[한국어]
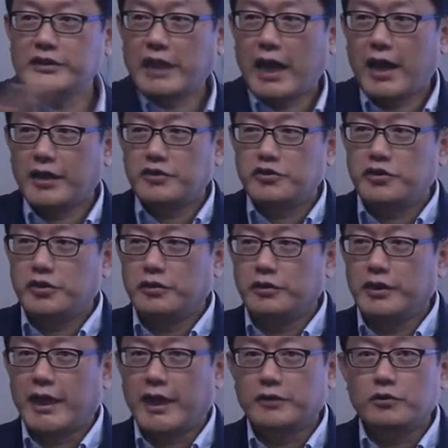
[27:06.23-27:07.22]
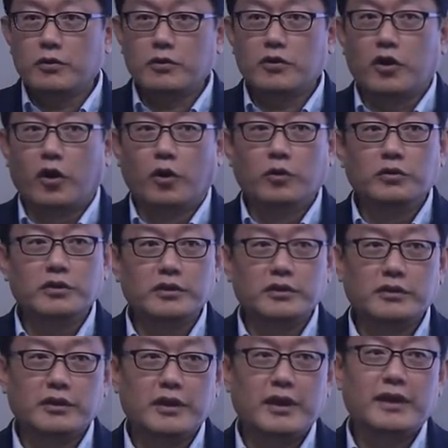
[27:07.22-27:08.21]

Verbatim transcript: 다 치워놔도 거울은